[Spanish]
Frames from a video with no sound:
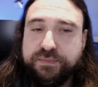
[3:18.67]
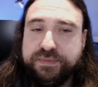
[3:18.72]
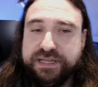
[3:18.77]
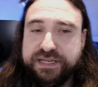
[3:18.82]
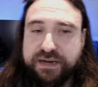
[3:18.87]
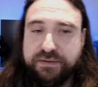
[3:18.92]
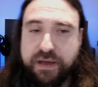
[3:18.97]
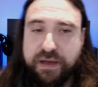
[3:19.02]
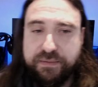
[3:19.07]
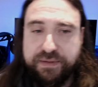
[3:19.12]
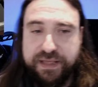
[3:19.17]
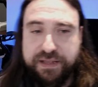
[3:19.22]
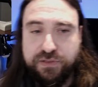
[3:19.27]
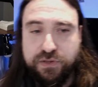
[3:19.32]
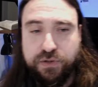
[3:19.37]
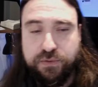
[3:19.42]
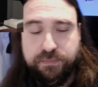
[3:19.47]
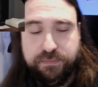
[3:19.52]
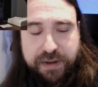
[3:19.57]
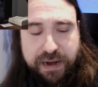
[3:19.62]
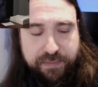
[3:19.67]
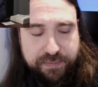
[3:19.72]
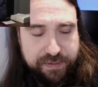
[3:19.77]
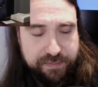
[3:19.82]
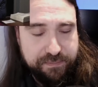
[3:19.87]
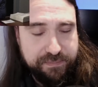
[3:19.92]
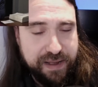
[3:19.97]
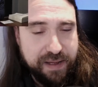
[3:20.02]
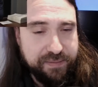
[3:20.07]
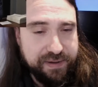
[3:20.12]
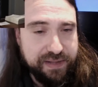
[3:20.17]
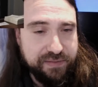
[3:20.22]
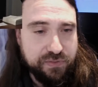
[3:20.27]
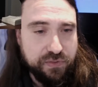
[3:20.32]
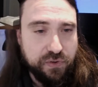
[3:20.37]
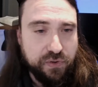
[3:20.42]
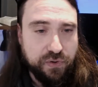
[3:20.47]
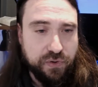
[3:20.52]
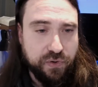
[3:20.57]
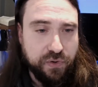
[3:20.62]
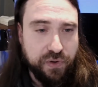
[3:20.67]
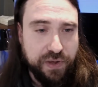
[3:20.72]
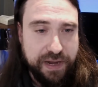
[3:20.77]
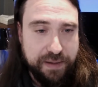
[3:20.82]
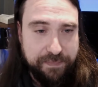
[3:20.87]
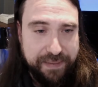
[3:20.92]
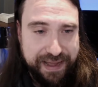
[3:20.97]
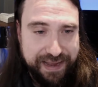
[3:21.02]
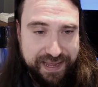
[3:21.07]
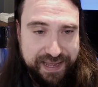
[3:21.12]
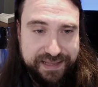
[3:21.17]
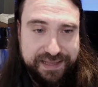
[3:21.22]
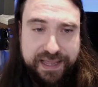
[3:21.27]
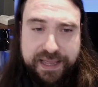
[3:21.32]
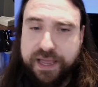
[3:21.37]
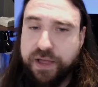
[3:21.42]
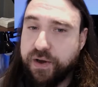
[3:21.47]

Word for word: Mientras va viendo, va, abriendo el paquete,